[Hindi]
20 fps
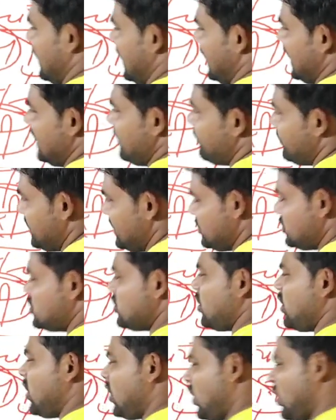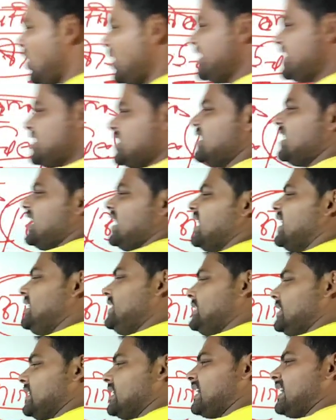काल्पनिक जो ओरिजिनल
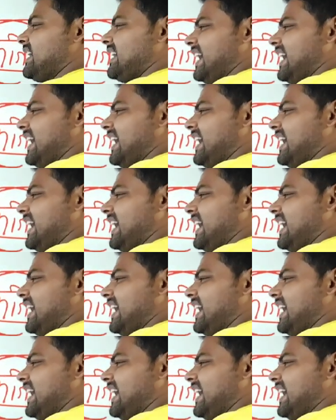नहीं है